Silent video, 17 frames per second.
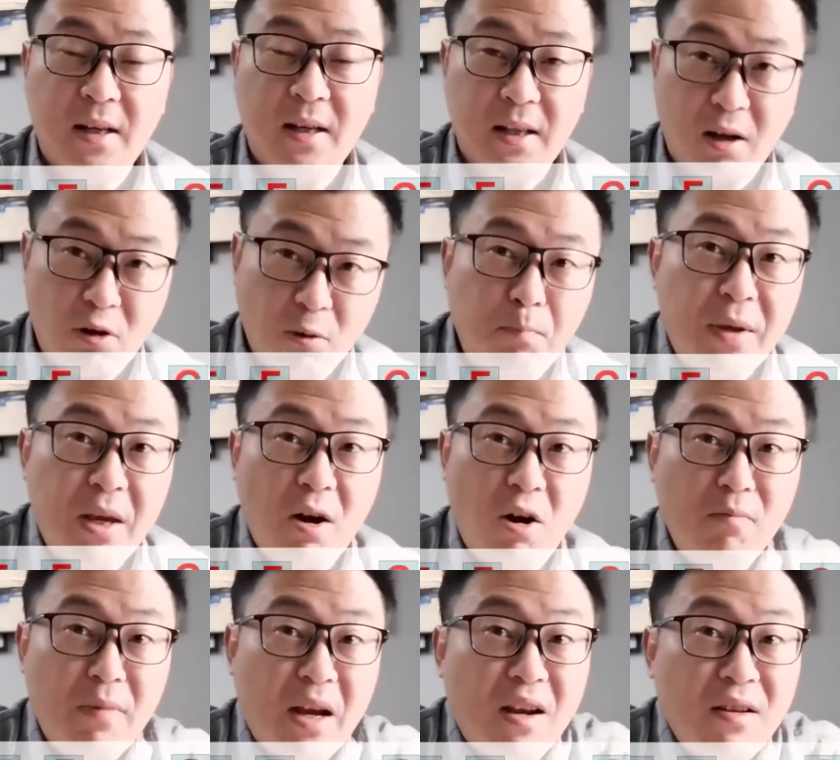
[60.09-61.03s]
然后 B
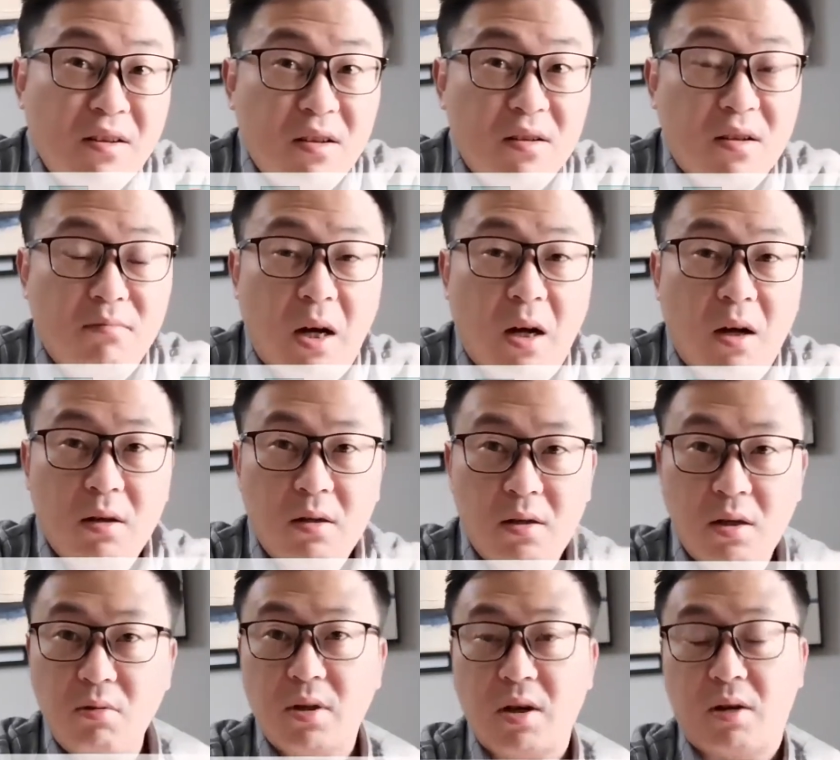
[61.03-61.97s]
后面跟的是什么？
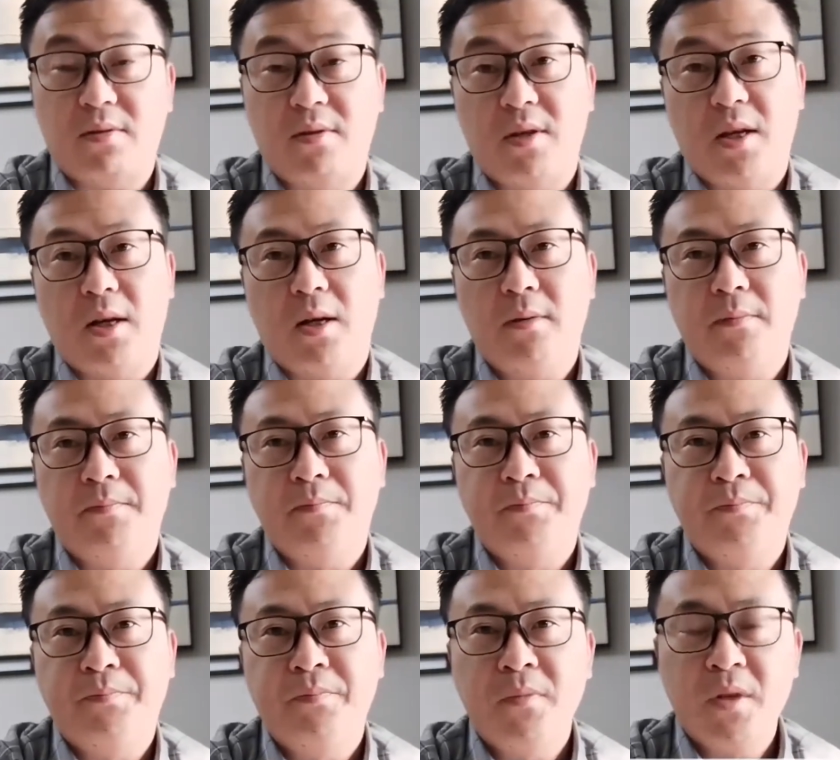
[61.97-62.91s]
又到 C 了。
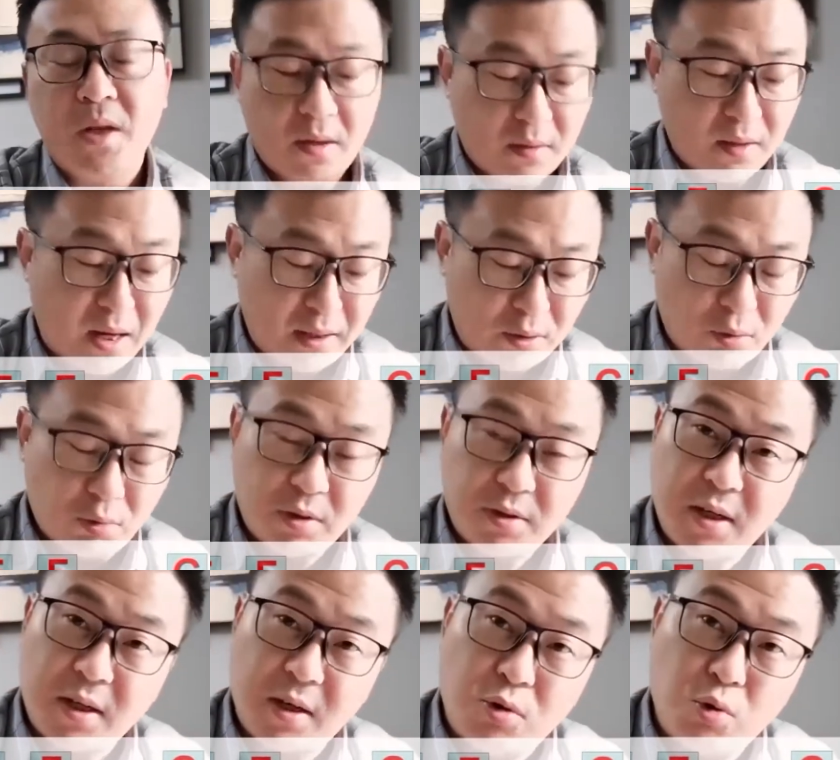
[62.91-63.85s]
那你说这个